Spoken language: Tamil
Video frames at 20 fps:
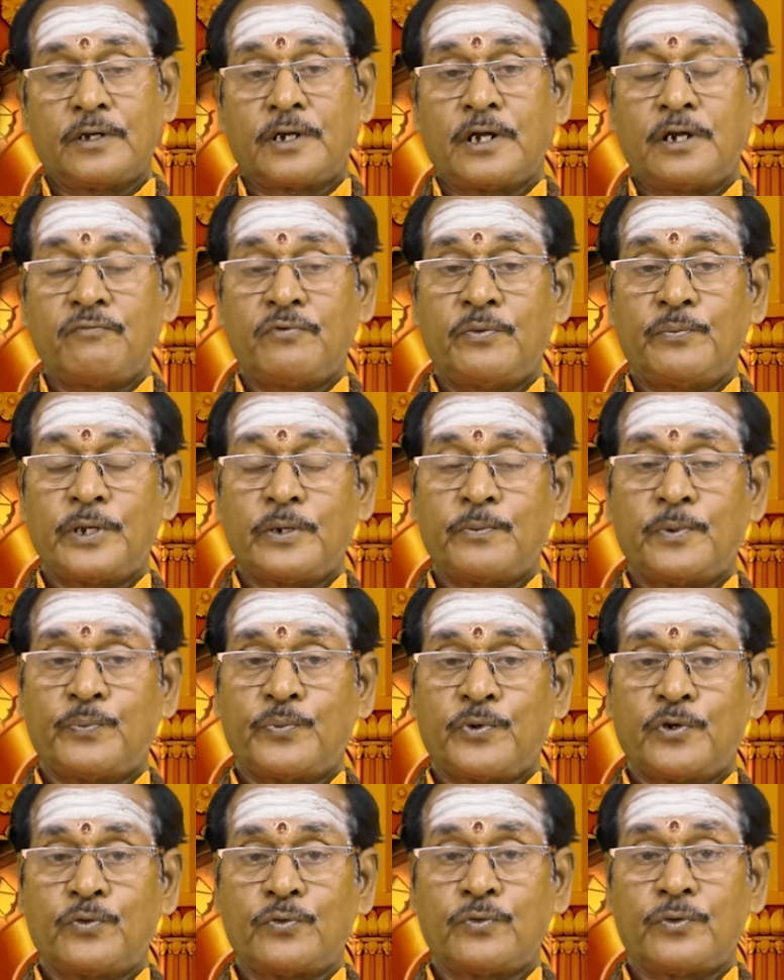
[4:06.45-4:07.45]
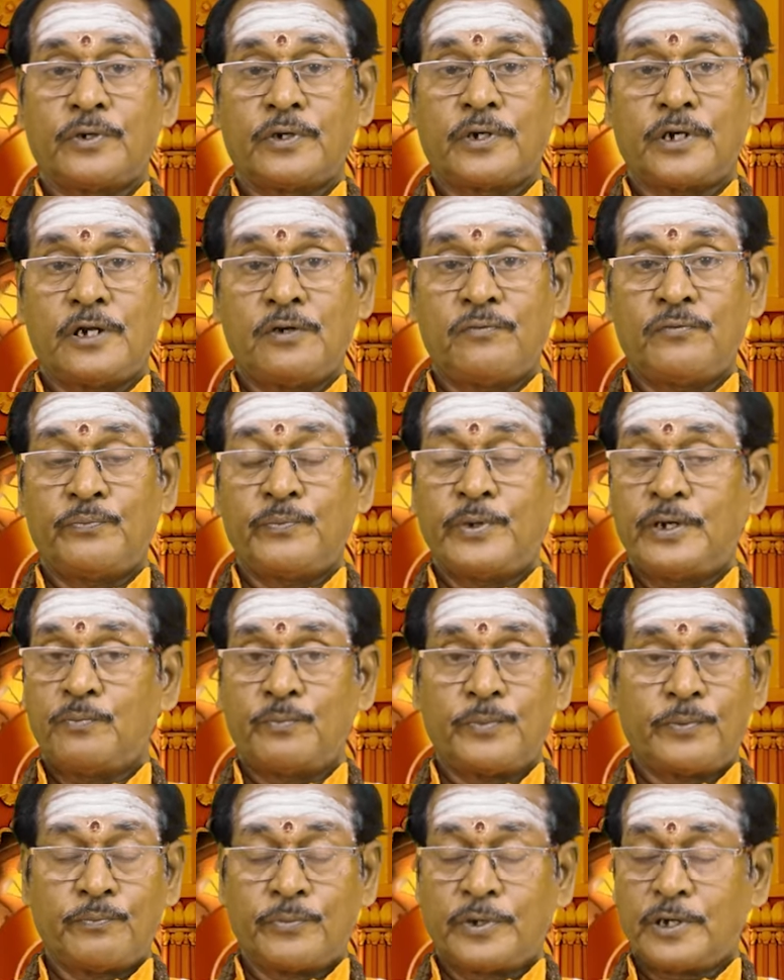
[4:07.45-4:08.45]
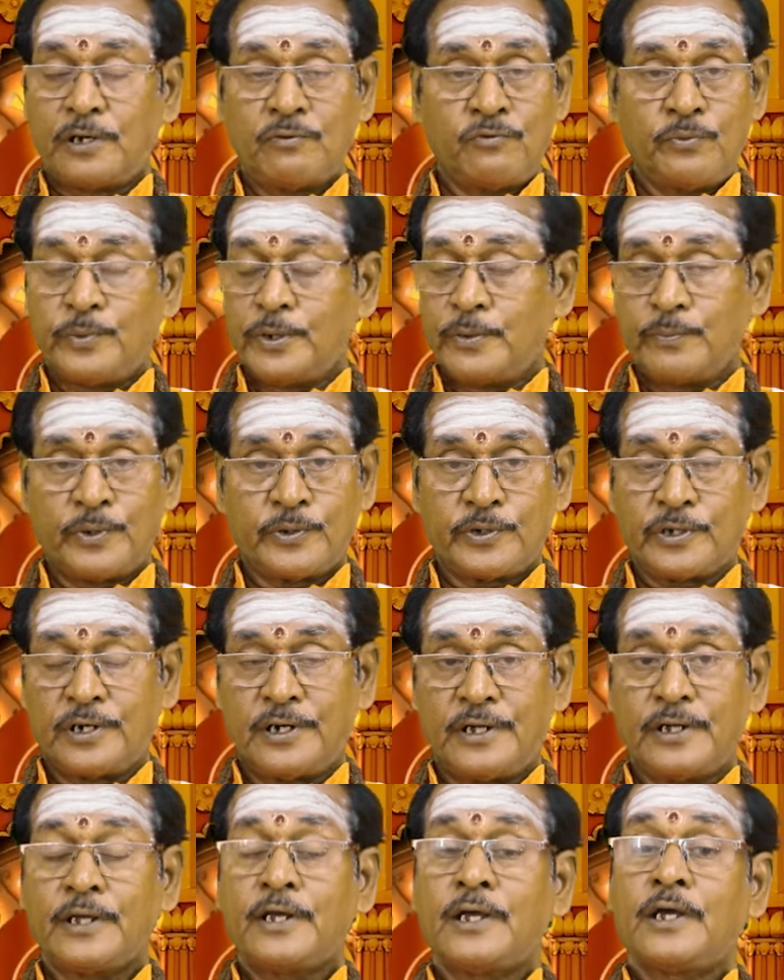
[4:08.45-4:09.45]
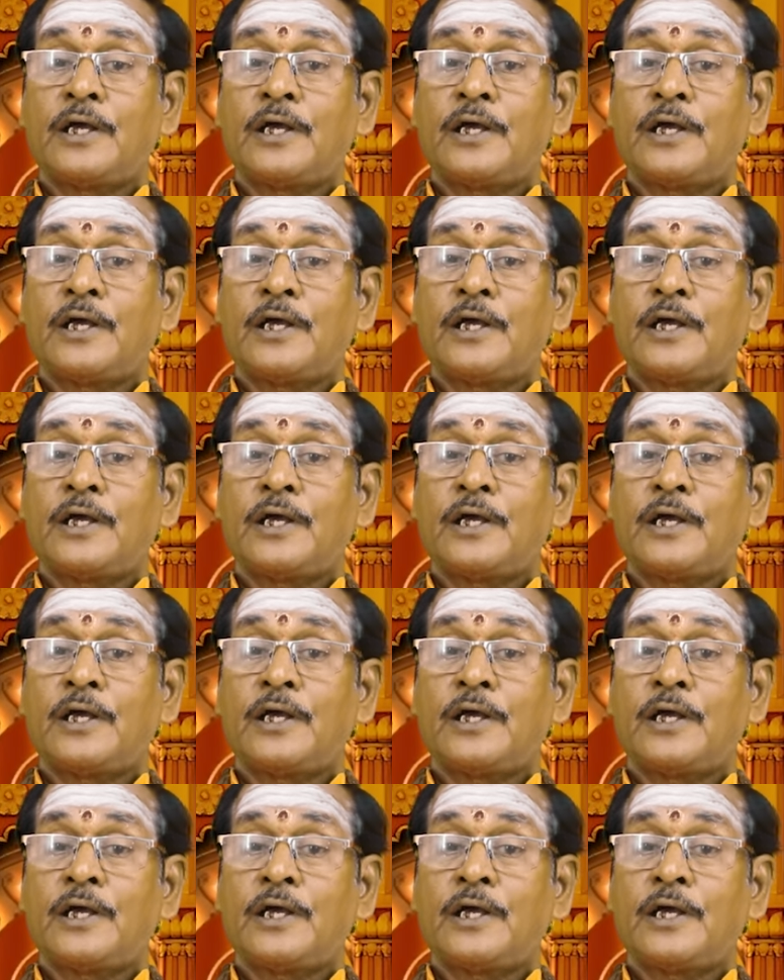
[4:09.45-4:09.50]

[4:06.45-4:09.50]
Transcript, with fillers: கல்வி மேன்மைப்படும் கல்வி மேன்ம கல்வி மேன் இல்லை